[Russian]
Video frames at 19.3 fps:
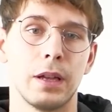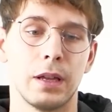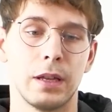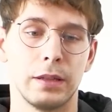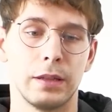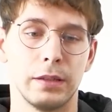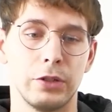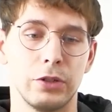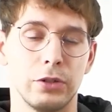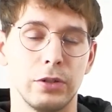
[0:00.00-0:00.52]

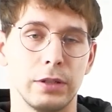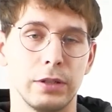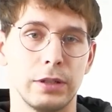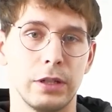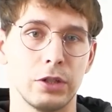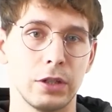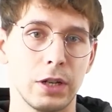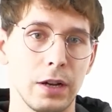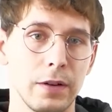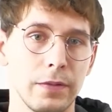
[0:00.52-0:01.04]
Значит, у нас есть
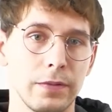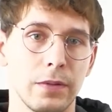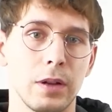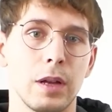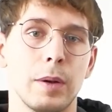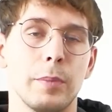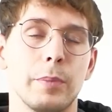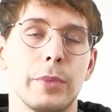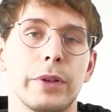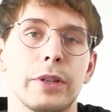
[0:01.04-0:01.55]
шкаф,
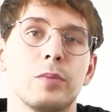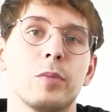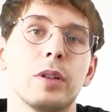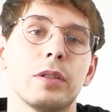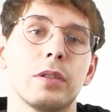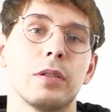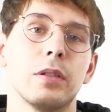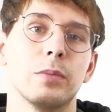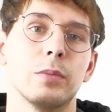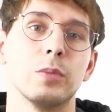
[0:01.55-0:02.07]
мы
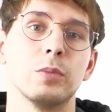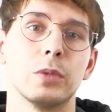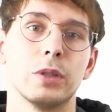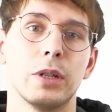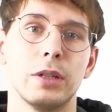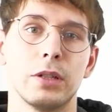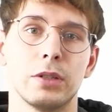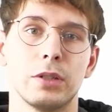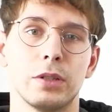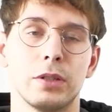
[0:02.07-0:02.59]
рассматриваем,
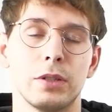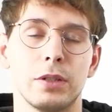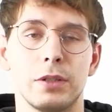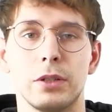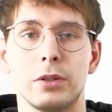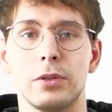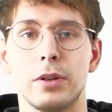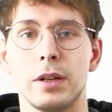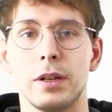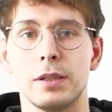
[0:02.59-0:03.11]
конечно же,
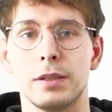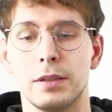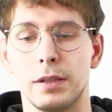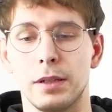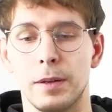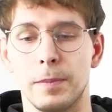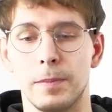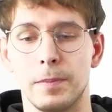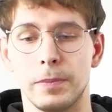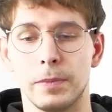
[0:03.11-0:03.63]

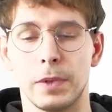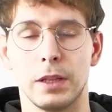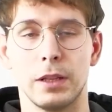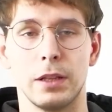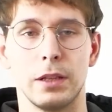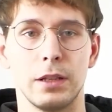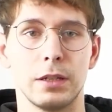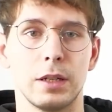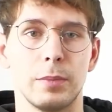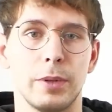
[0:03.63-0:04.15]
ситуации на
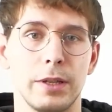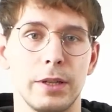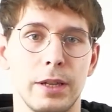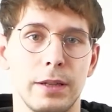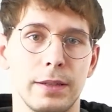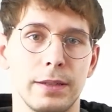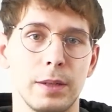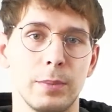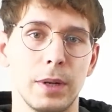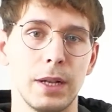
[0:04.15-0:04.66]
нашей планете
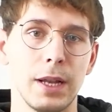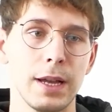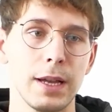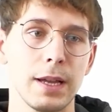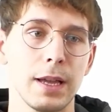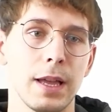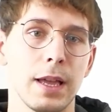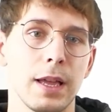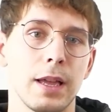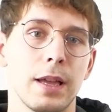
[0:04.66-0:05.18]
Земля,
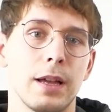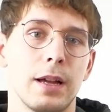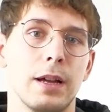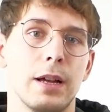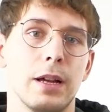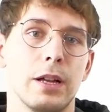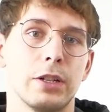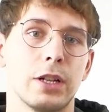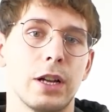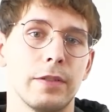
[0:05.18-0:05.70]

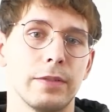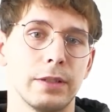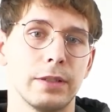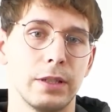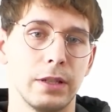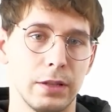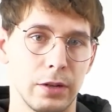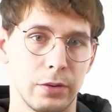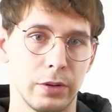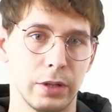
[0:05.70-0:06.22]
а, шкаф
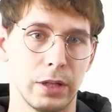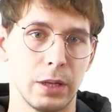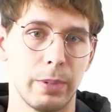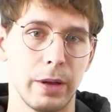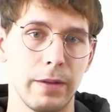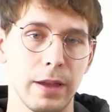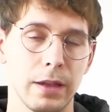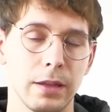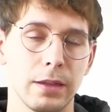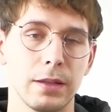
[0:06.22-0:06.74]
стоит на какой-то
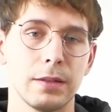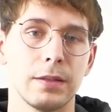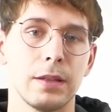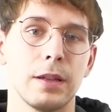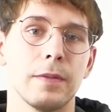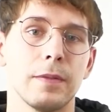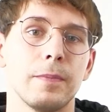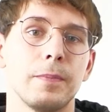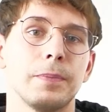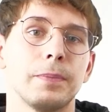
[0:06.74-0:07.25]
поверхности,